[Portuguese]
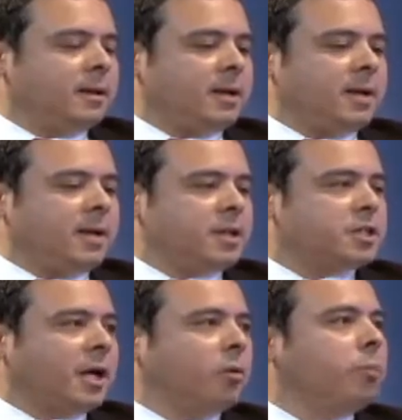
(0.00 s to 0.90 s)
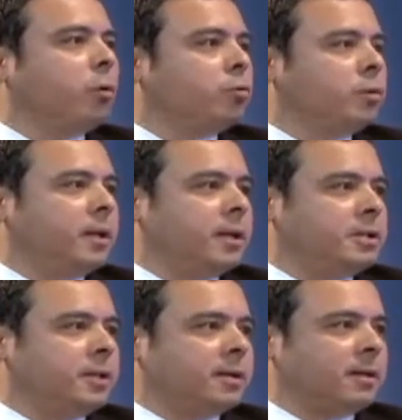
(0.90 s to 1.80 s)
é, já no bolso dele
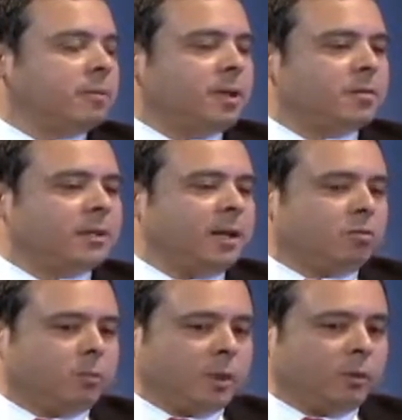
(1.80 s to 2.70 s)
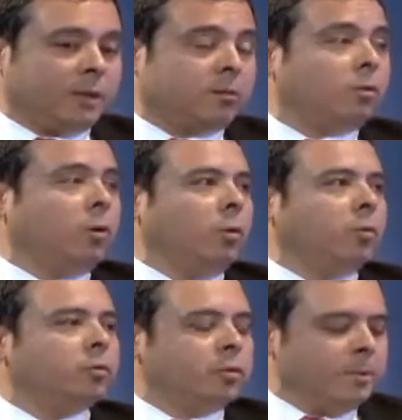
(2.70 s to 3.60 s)
diretamente. Tá? Isso uhum. para contratos
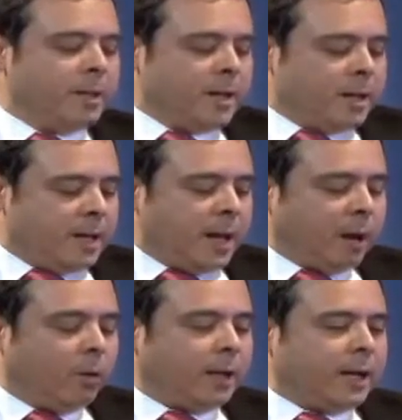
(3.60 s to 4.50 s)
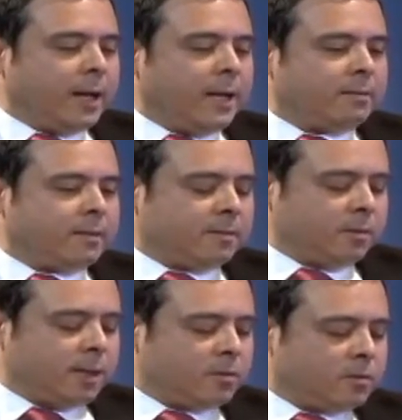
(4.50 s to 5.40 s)
longos. Agora, esse,
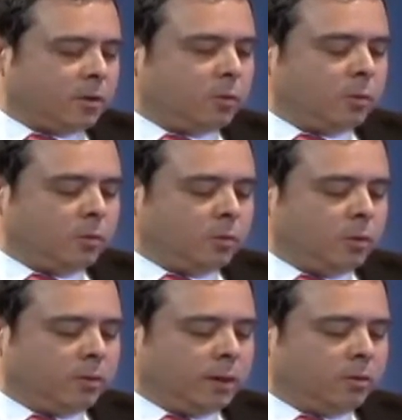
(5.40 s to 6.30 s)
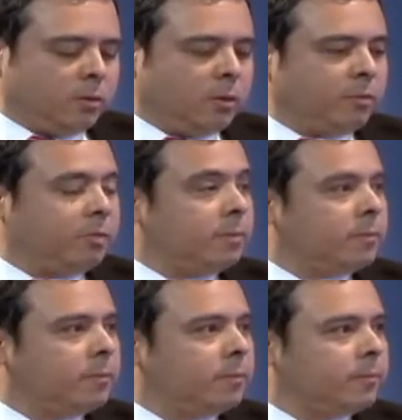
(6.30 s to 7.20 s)
essa história do, do contrato longo... É...
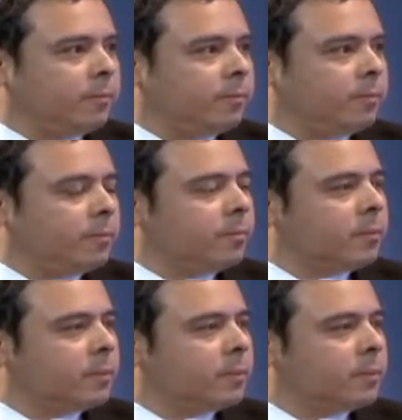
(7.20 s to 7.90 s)
Desculpa, só para também